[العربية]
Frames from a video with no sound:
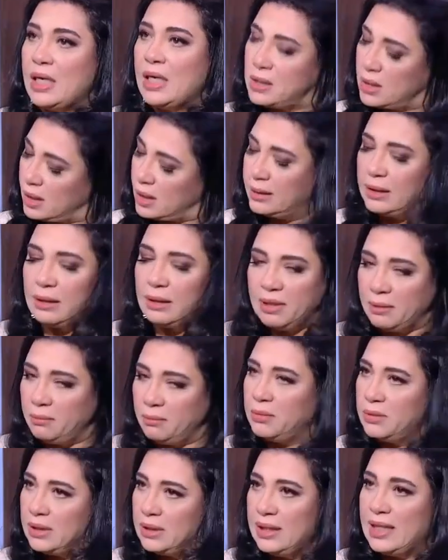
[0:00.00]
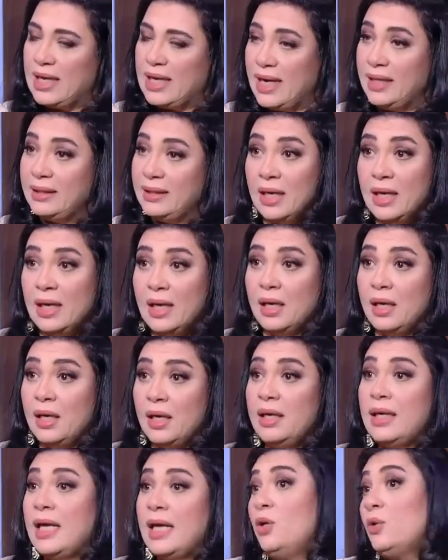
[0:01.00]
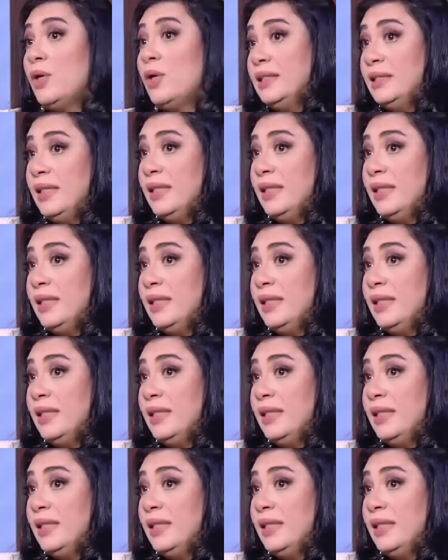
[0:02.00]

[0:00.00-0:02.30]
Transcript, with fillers: العذراء تمام الدنيا اهدى آه لانه